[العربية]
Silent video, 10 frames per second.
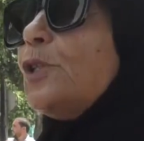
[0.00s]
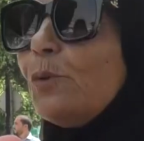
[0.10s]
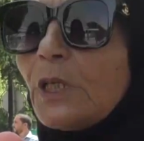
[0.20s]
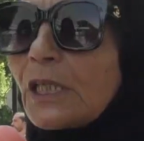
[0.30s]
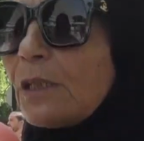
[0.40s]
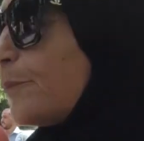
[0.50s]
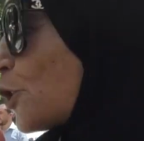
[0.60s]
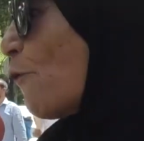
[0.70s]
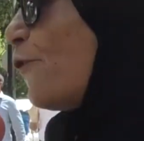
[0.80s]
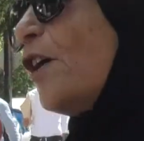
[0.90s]
يمشي ويخدم
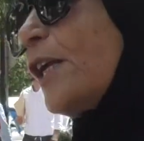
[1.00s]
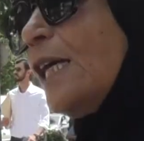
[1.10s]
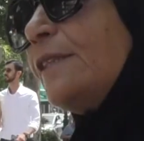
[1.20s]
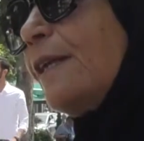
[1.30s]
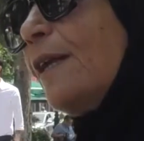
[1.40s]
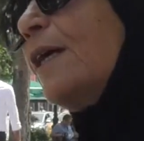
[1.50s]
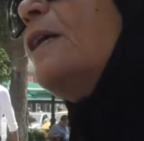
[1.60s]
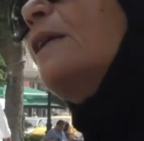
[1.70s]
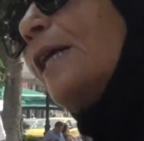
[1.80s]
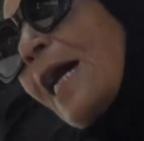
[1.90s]
شوفير
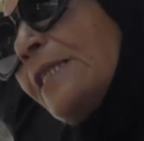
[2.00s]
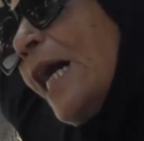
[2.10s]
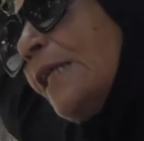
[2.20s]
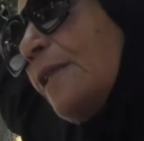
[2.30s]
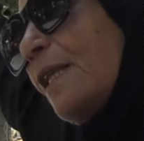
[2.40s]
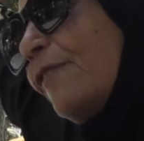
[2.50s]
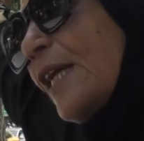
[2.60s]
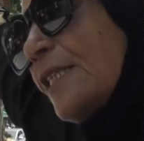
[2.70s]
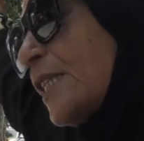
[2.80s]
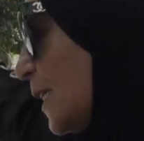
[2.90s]
عندنا غادي عند
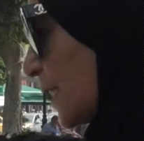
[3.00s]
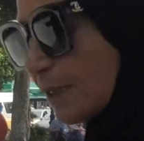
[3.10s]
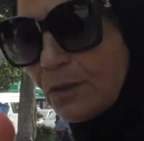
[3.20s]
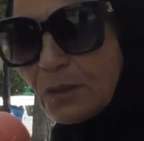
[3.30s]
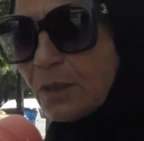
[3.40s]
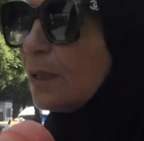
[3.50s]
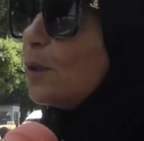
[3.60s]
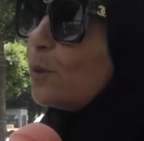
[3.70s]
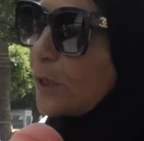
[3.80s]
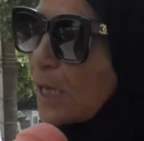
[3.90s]
الفرنسيس
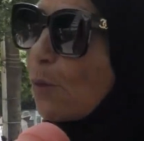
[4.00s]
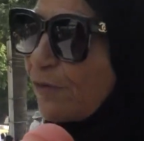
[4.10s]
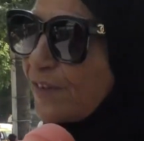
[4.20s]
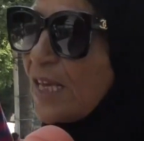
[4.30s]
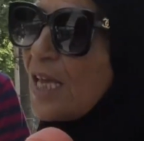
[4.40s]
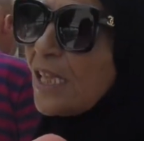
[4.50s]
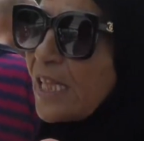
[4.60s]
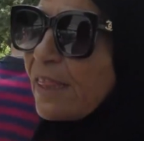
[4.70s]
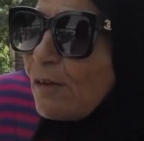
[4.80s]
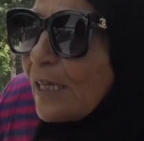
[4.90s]
ويصور في
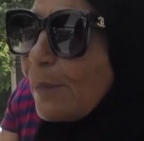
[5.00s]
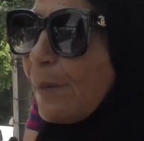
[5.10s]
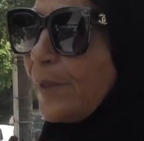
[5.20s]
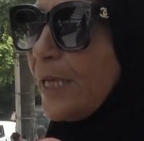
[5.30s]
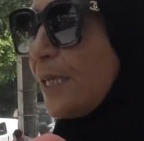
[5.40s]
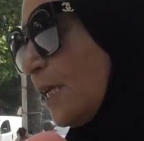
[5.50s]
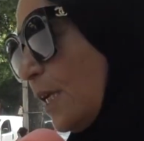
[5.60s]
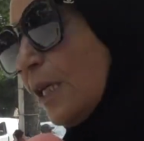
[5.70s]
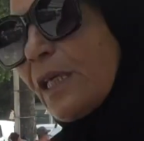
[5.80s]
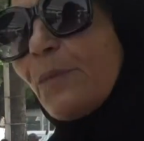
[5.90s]
ثلاثة ولا أربعة ملايين
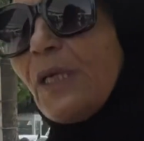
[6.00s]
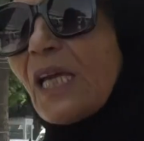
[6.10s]
خير من